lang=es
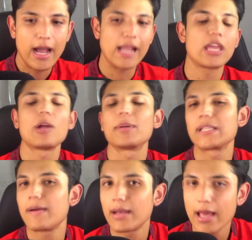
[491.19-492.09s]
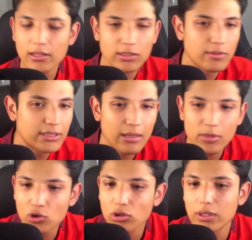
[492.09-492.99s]
Aquí no pasaba nada, nos fuimos hasta el
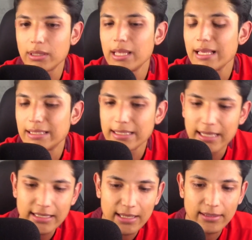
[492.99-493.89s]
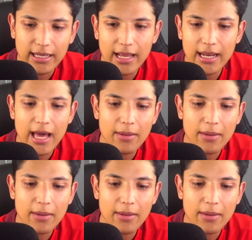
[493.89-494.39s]
minuto 16 que sacan la